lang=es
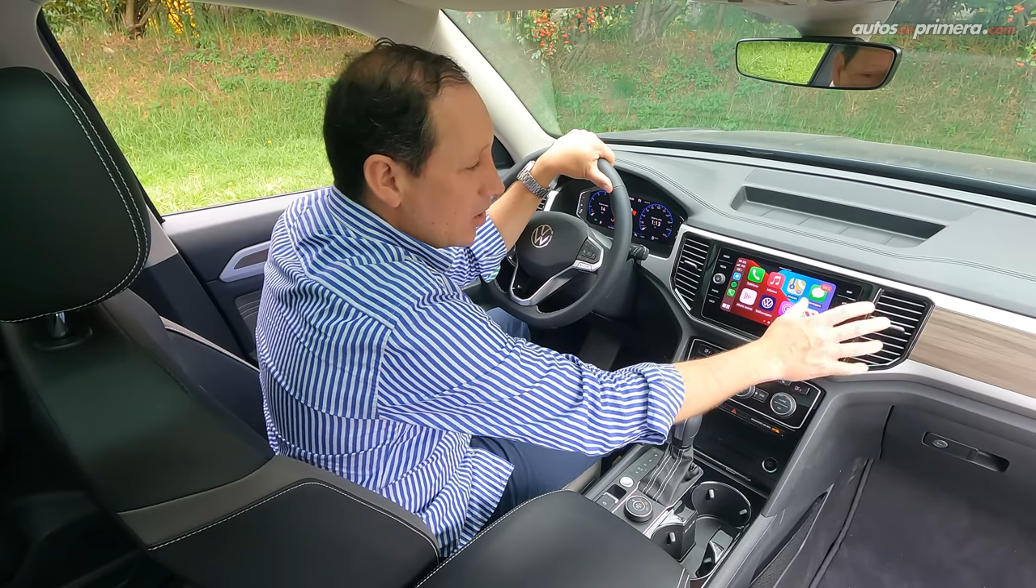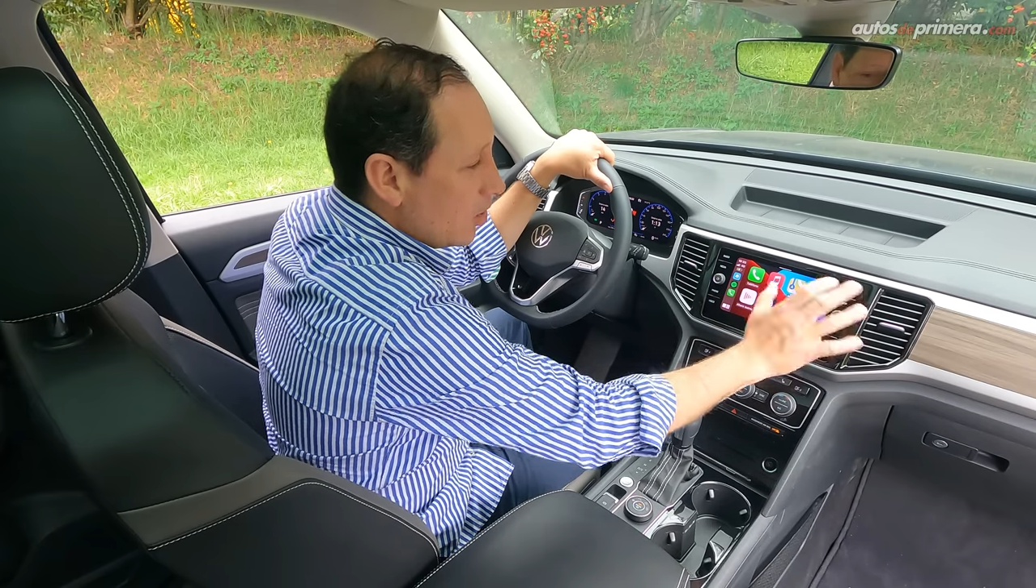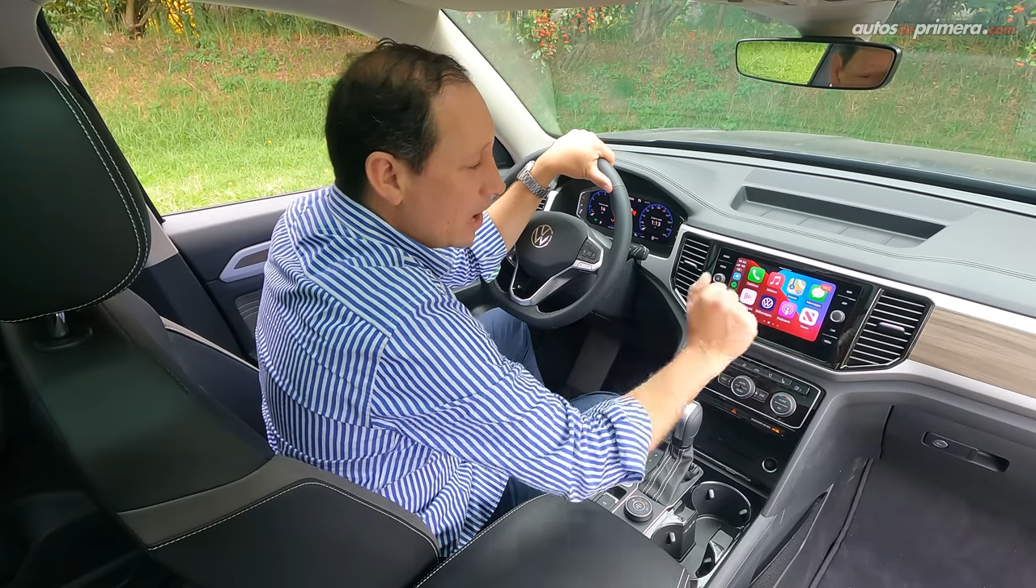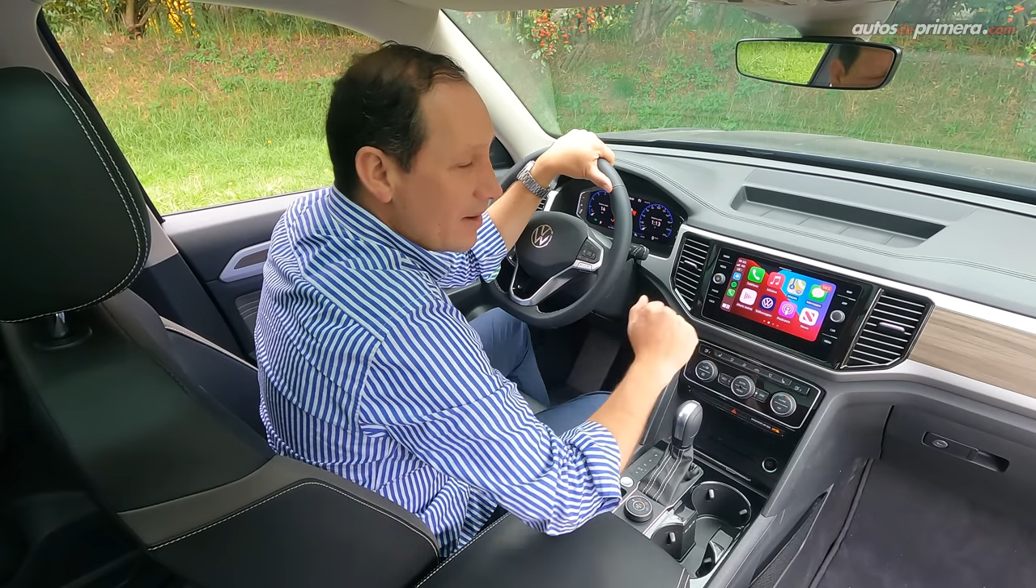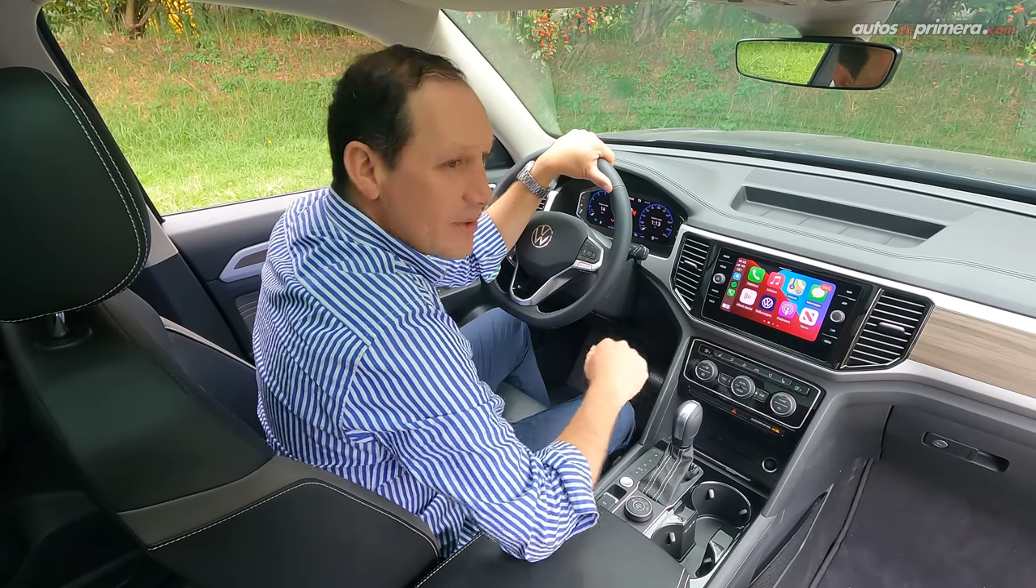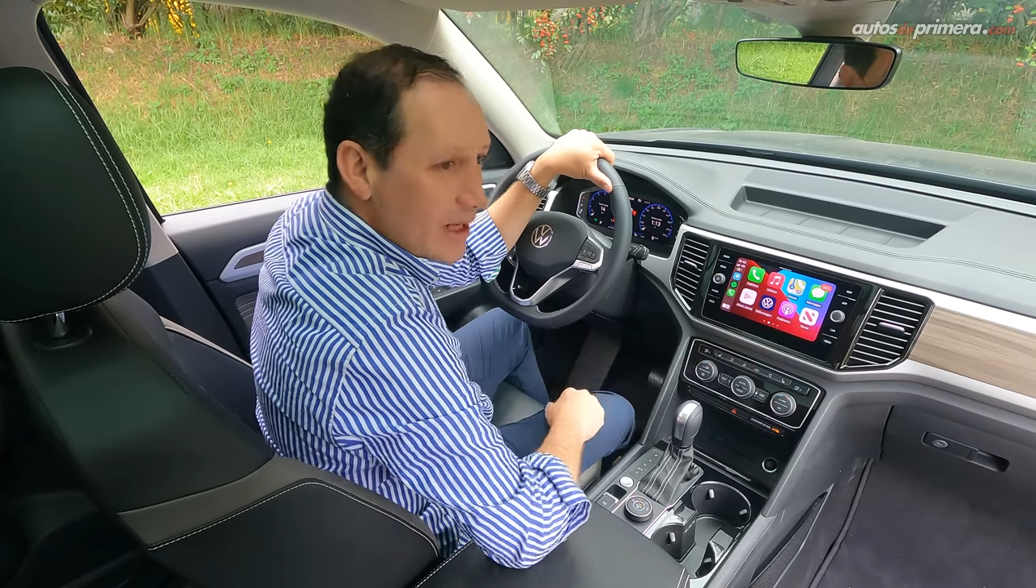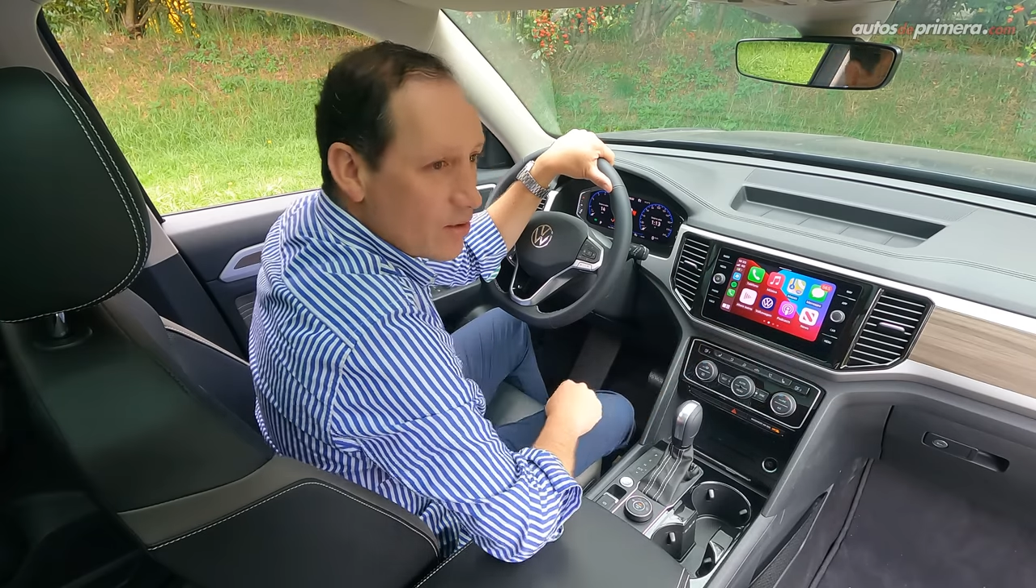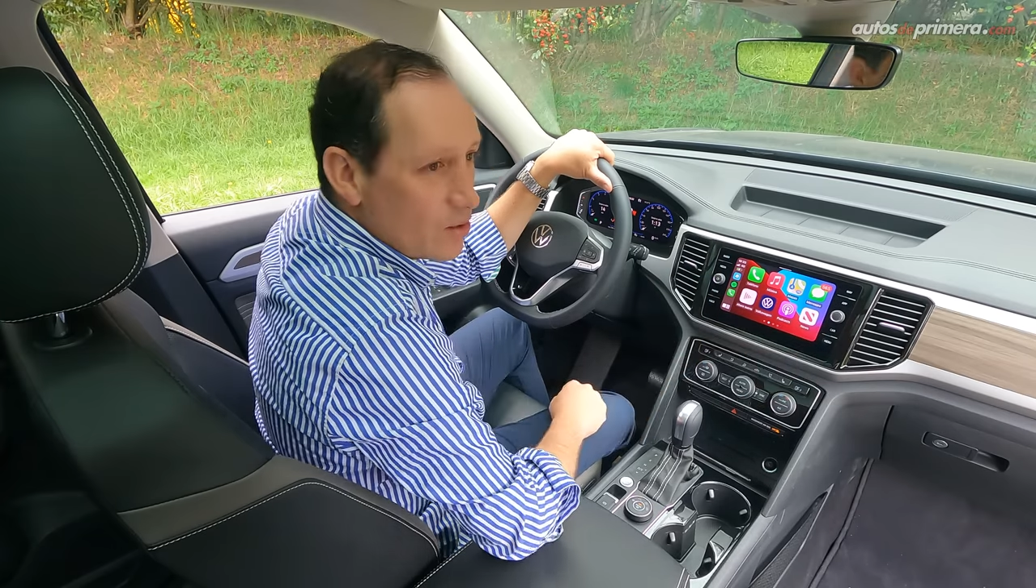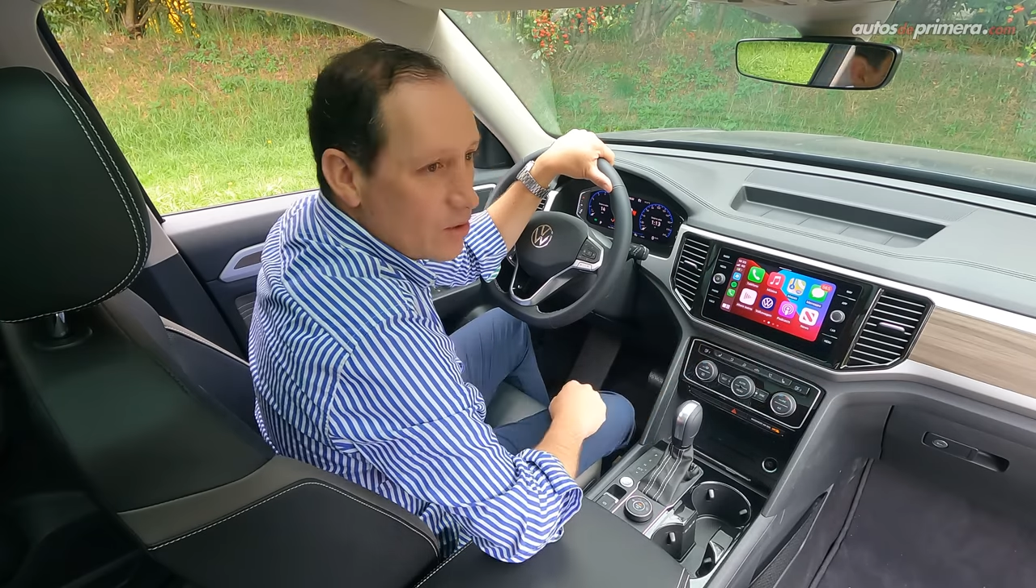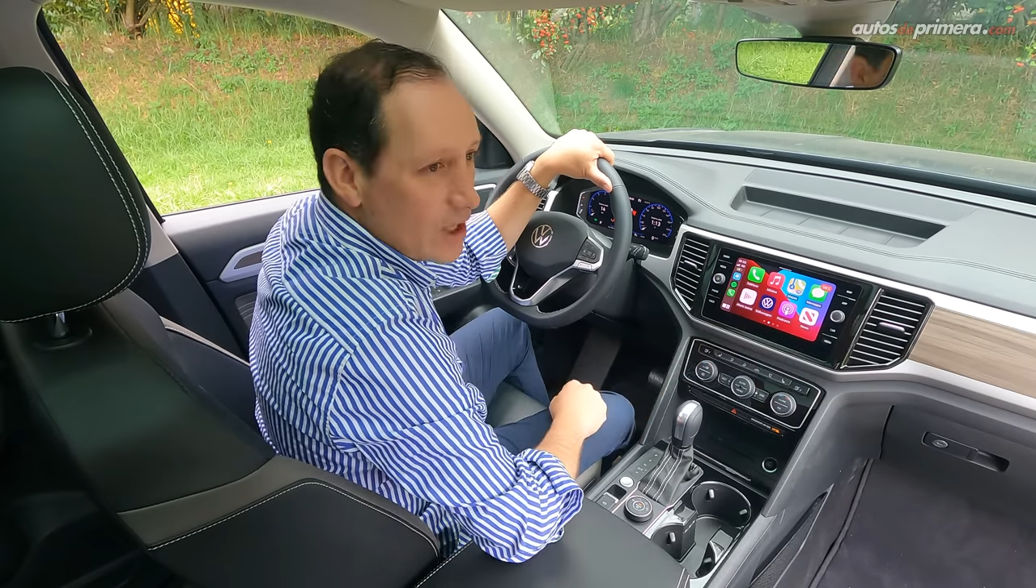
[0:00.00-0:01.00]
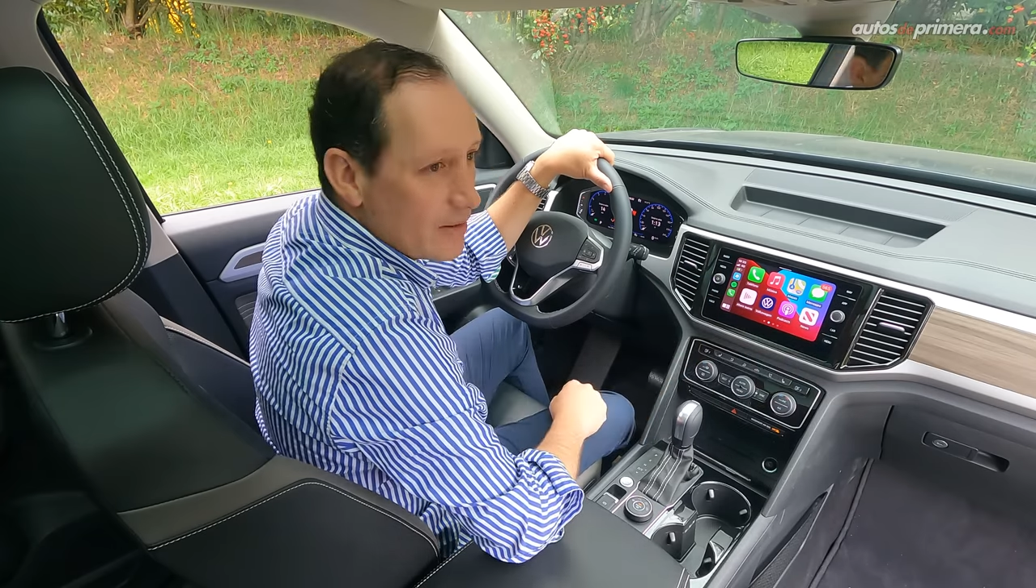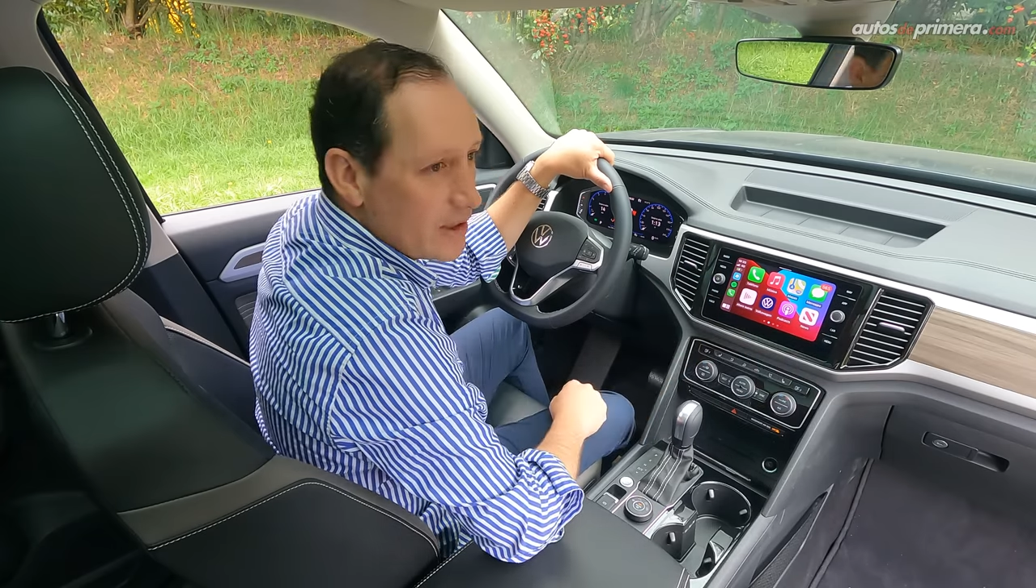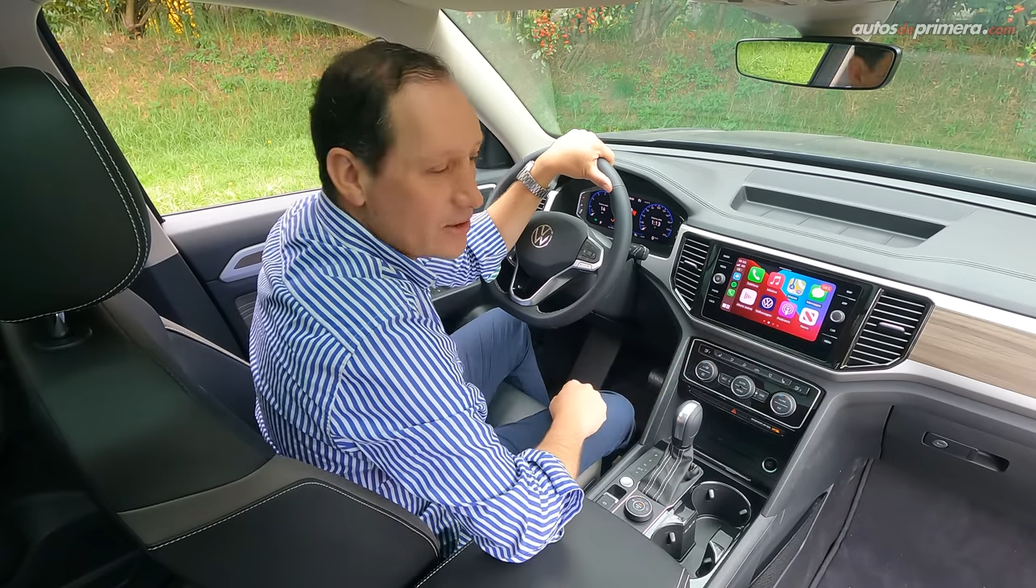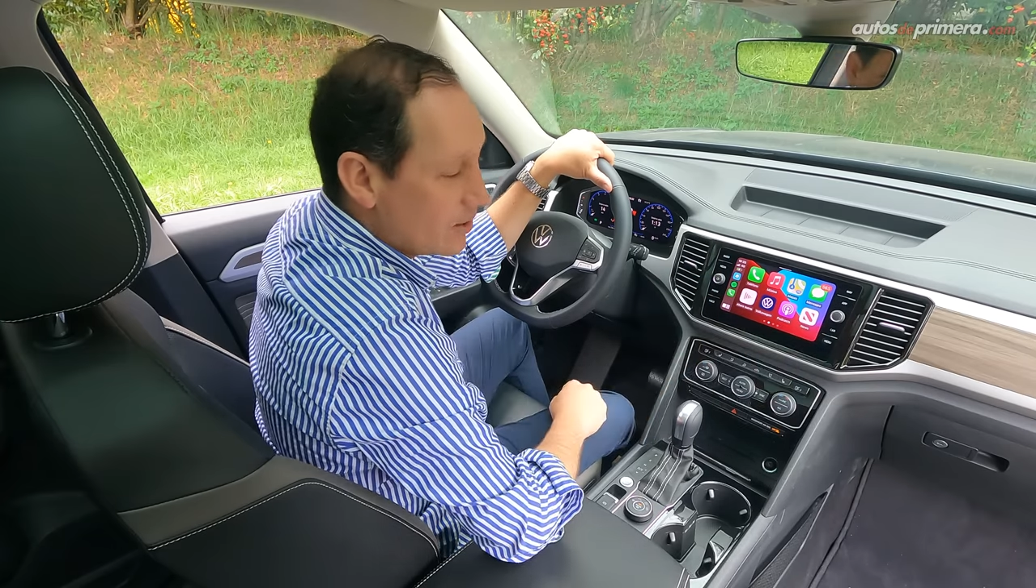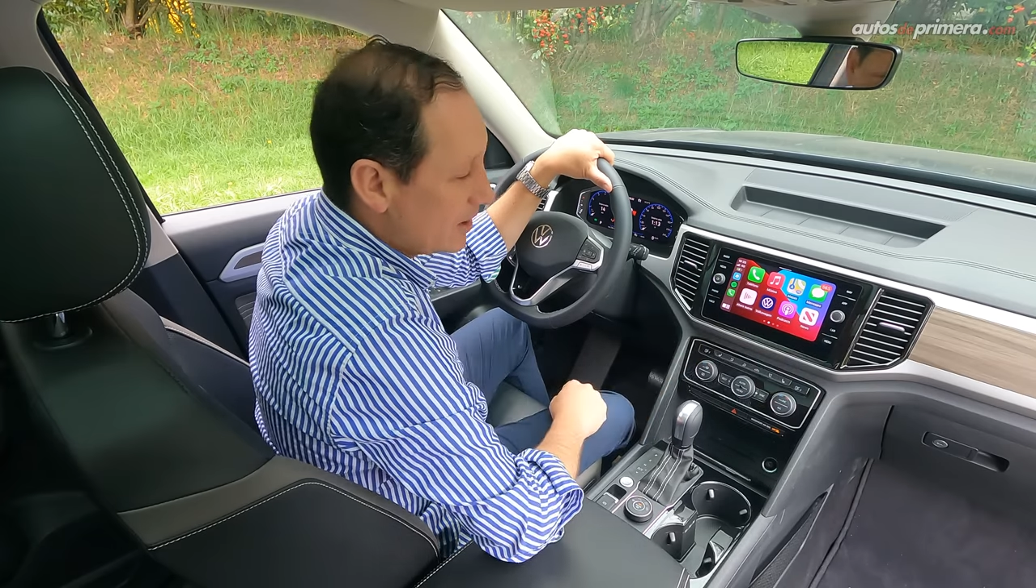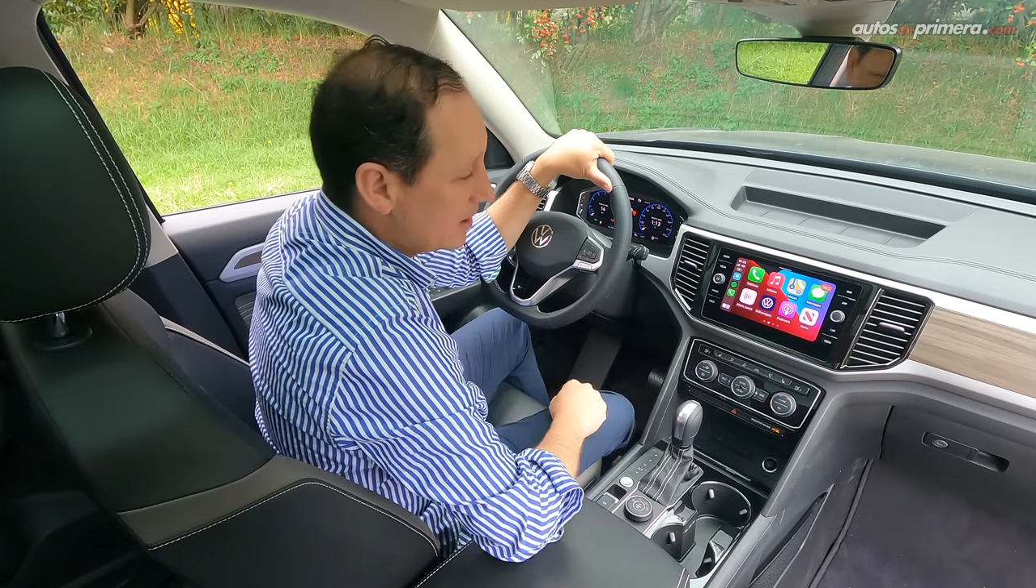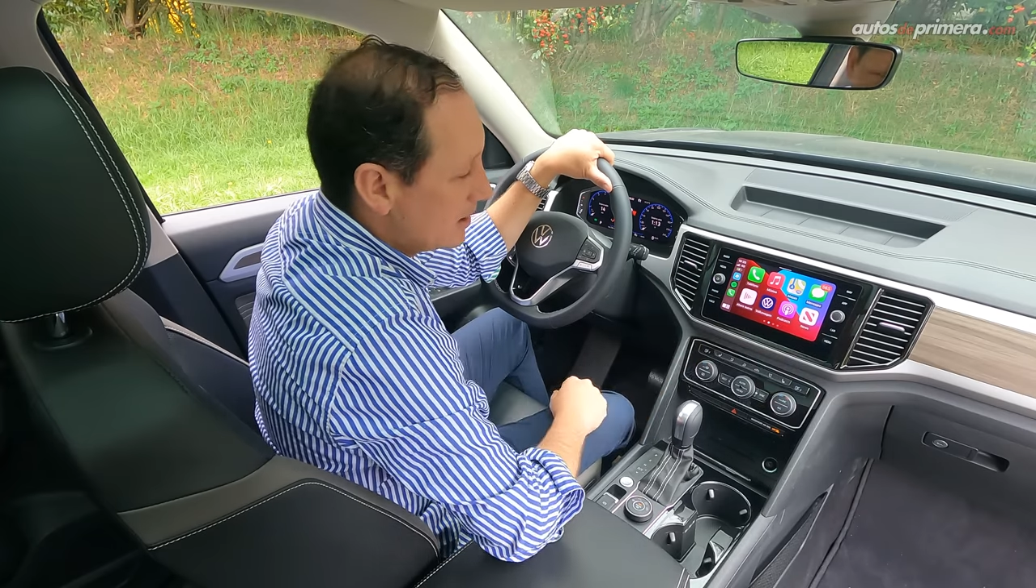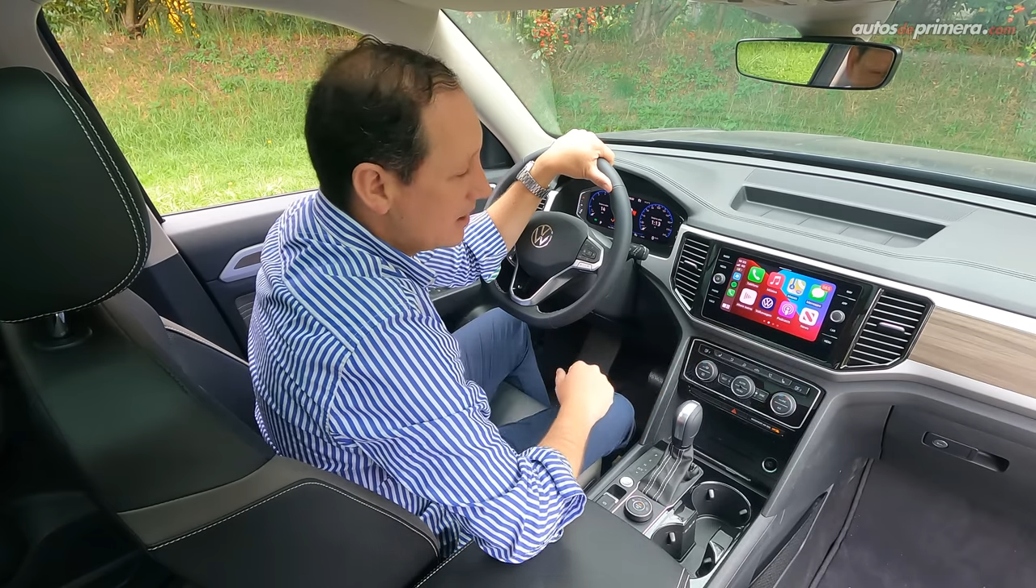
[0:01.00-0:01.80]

o cambiar una emisora.